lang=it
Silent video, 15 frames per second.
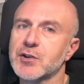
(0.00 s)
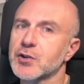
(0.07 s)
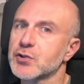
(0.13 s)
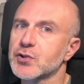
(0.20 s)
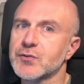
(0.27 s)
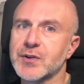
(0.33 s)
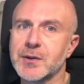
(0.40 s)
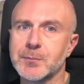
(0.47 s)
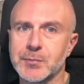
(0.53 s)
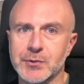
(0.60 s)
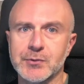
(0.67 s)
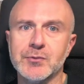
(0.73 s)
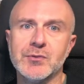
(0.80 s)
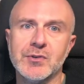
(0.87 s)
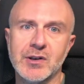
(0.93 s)
non dover
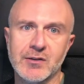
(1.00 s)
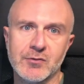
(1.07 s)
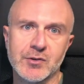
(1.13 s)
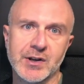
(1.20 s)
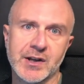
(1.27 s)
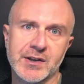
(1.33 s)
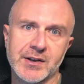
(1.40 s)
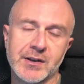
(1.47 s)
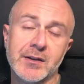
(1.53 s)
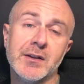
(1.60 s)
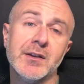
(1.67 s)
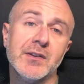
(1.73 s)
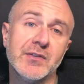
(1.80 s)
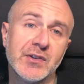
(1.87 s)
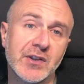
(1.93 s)
più lavorare,
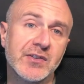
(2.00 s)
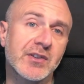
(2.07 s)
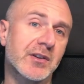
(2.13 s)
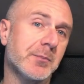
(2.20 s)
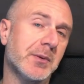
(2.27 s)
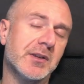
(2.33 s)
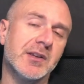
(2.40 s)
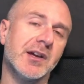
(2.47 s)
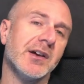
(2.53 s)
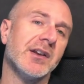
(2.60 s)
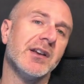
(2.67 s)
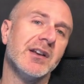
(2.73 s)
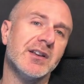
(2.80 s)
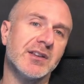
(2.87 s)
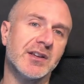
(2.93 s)
senza
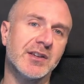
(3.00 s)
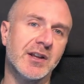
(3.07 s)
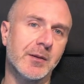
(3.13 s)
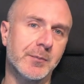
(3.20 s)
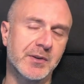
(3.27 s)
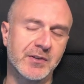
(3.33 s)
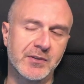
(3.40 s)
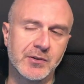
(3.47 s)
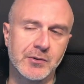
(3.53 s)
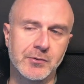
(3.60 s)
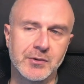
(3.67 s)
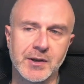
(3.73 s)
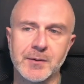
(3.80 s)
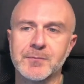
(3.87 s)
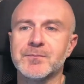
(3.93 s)
aspettare l'età della
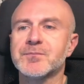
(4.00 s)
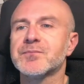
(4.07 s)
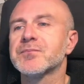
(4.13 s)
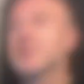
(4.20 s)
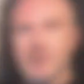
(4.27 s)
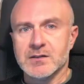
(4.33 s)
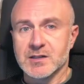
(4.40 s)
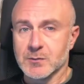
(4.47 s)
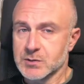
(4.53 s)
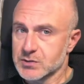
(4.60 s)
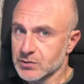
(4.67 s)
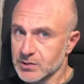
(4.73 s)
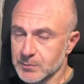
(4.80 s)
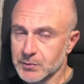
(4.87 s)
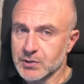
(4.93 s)
pensione. Se questo
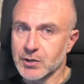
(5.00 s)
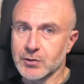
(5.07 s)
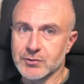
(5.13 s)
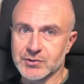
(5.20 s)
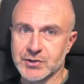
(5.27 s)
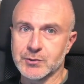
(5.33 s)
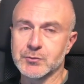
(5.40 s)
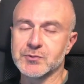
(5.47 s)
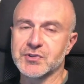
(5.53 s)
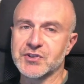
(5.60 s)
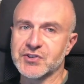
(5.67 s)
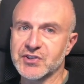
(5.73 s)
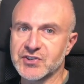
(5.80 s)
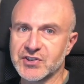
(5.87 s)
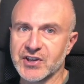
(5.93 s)
tipo di contenuti
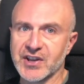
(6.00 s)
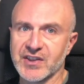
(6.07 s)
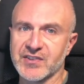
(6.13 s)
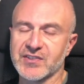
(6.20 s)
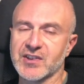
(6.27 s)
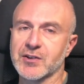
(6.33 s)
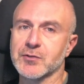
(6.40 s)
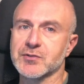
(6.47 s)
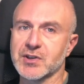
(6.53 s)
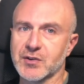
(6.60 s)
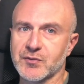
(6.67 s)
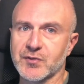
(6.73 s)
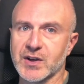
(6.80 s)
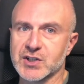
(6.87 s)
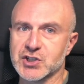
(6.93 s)
ti interessano, ti
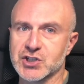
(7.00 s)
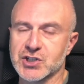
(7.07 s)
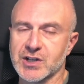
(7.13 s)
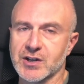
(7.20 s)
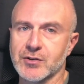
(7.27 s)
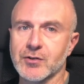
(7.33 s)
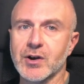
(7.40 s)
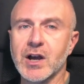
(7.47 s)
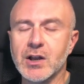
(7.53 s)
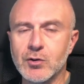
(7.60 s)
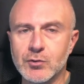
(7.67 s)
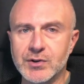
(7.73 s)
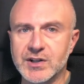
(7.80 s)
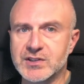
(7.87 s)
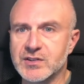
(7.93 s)
affascinano,
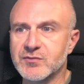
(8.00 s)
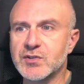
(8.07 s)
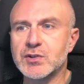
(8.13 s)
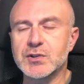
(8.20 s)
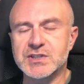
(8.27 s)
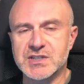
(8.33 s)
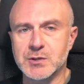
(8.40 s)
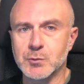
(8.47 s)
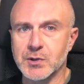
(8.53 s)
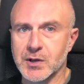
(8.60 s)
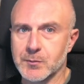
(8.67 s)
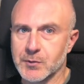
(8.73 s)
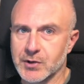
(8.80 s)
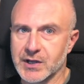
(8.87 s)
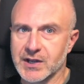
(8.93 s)
allora ti invito a seguire
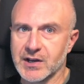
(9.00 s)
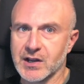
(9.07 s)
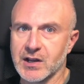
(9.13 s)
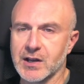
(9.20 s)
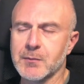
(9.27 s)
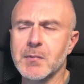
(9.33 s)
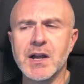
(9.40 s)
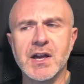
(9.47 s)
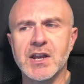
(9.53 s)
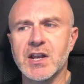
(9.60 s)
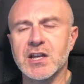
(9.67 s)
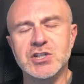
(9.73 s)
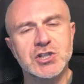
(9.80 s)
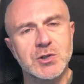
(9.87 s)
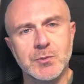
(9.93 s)
il mio canale, magari
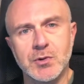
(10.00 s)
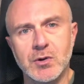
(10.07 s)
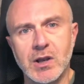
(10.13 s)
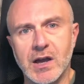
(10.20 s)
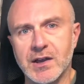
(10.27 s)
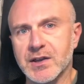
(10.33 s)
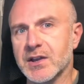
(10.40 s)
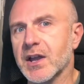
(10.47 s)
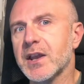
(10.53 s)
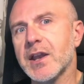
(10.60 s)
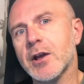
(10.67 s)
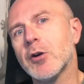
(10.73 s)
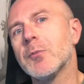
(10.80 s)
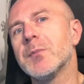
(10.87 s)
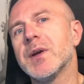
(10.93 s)
lasciami un like e nei
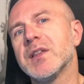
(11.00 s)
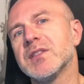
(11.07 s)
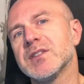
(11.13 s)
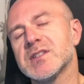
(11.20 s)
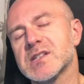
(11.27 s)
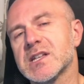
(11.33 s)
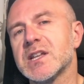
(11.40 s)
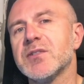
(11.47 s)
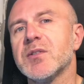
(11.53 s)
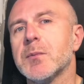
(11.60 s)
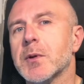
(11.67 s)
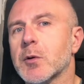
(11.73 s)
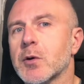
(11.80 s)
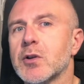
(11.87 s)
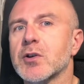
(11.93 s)
commenti
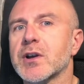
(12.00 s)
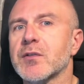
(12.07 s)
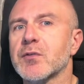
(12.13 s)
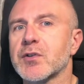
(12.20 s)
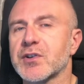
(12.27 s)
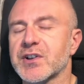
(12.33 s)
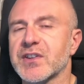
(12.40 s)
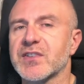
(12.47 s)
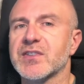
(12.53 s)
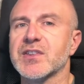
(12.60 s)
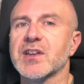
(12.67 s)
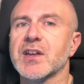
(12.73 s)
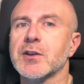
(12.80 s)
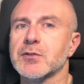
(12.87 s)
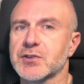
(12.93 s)
scrivimi quello che vorresti
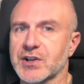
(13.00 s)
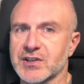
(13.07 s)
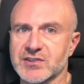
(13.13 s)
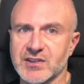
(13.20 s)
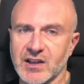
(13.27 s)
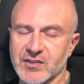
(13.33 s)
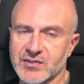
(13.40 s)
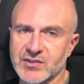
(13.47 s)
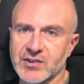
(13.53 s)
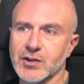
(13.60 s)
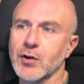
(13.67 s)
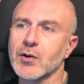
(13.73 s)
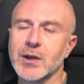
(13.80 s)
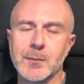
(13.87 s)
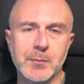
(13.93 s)
che io trattassi
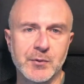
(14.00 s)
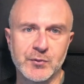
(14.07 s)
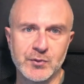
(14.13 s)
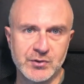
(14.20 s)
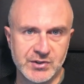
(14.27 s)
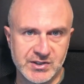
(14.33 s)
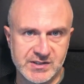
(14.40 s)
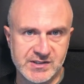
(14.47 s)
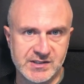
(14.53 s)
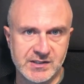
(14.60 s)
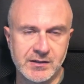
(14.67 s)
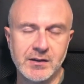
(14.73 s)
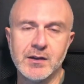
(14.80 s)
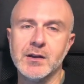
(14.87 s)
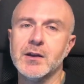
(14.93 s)
o che
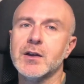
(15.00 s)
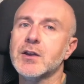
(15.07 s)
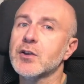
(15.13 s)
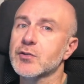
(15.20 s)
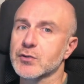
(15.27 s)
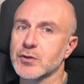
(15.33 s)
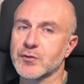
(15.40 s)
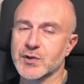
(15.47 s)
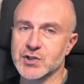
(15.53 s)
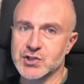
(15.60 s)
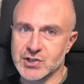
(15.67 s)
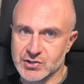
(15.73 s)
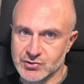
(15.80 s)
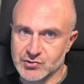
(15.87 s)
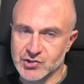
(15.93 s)
approfondissi. Io sono
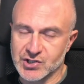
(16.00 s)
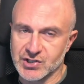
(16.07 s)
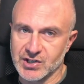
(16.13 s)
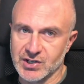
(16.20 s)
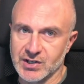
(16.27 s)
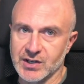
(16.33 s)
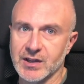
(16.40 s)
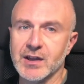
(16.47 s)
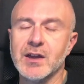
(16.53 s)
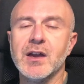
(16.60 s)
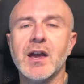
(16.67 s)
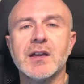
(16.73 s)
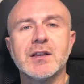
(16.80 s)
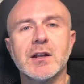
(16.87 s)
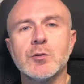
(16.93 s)
Francesco Giannini
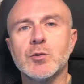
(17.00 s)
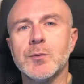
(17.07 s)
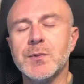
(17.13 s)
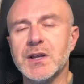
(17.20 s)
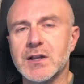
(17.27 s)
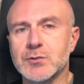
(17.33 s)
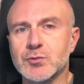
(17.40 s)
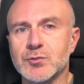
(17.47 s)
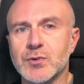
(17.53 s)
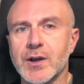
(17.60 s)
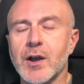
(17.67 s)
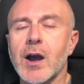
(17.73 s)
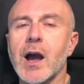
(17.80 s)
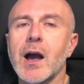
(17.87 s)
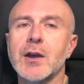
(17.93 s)
e dal
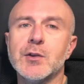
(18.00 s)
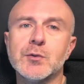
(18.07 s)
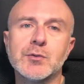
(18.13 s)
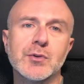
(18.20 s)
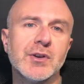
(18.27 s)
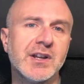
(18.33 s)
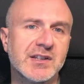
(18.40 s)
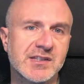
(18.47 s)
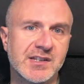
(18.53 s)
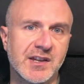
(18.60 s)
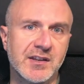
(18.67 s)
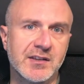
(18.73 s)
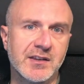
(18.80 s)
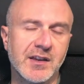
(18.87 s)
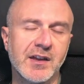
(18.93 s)
2002 aiuto le
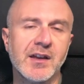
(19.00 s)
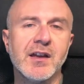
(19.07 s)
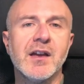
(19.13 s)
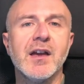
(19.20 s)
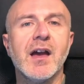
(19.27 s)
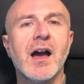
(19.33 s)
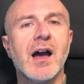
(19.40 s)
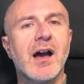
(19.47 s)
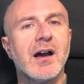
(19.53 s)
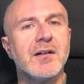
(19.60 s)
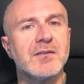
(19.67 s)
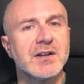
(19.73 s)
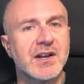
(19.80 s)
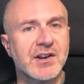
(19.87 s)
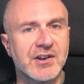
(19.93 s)
aziende
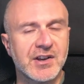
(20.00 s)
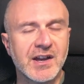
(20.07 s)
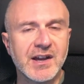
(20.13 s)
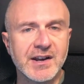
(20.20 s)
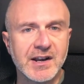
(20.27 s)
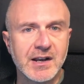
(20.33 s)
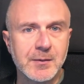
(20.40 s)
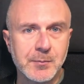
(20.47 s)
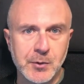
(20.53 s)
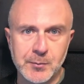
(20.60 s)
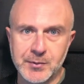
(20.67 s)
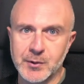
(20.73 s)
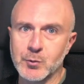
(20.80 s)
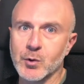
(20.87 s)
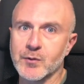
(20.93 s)
a creare le
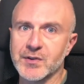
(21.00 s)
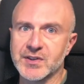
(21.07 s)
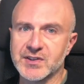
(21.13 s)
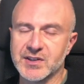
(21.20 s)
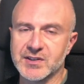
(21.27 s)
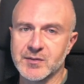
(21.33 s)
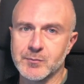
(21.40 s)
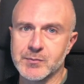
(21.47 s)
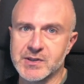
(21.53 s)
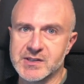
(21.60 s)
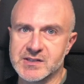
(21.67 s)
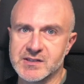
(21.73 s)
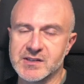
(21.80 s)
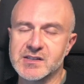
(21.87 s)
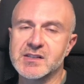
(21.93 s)
proprie nuove idee di
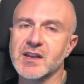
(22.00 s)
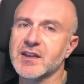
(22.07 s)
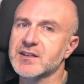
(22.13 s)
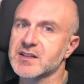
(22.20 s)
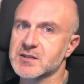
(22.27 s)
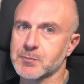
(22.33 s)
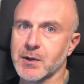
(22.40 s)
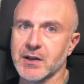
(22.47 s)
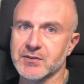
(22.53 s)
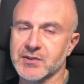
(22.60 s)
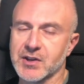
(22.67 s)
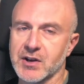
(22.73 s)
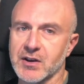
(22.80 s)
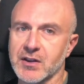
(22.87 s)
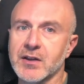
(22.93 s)
business ed
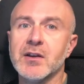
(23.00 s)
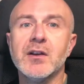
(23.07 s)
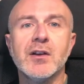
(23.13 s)
espanderle.